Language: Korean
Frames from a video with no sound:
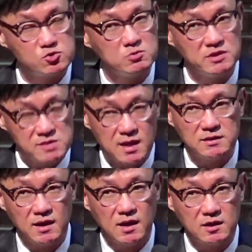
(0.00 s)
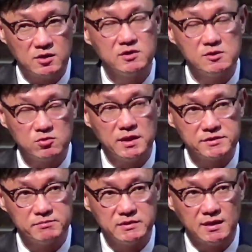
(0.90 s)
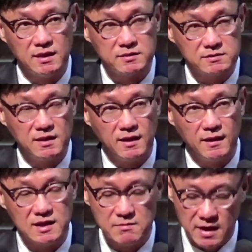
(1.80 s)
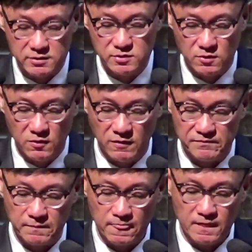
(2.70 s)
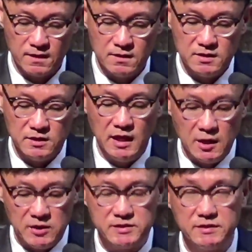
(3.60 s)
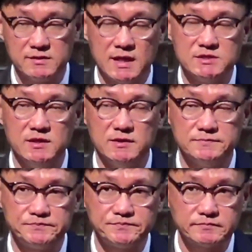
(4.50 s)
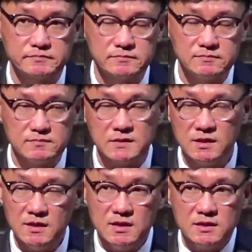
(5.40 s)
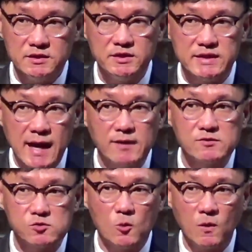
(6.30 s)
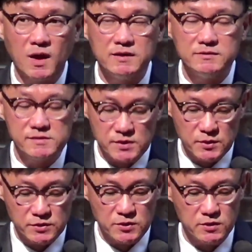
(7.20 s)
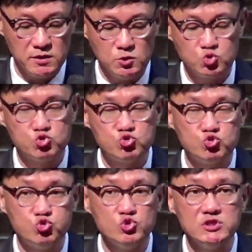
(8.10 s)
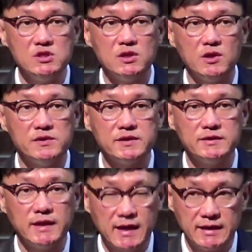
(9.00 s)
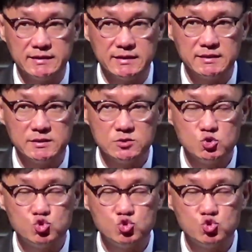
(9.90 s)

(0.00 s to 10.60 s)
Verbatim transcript: 그래서 좀 이상하다라 느낄 수가 있습니다. 그런데 이 말은요, 이 행위는 사실 그 약속한 성령을 주실 것에 대한